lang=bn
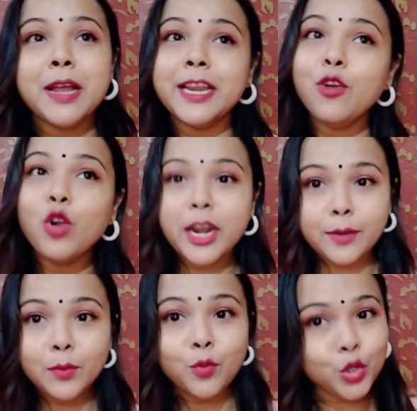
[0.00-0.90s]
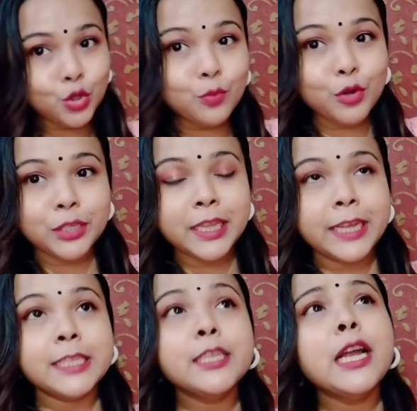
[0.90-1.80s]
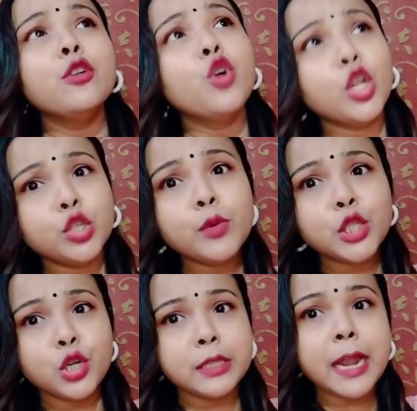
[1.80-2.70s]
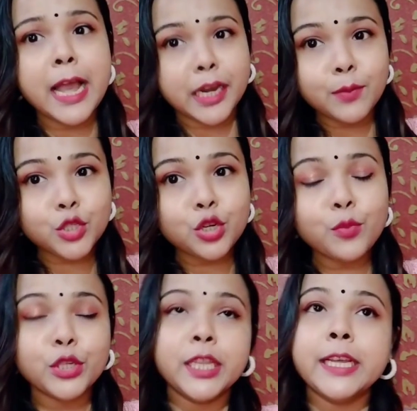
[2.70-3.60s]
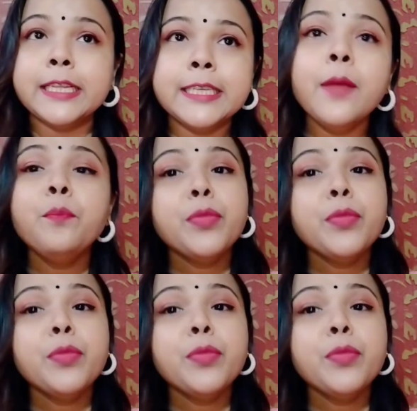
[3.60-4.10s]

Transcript: মানে ওখানে আমি প্রচুর পড়তে দেখেছি কারণ গত বছর তার আগের বছরও পড়তে দেখেছি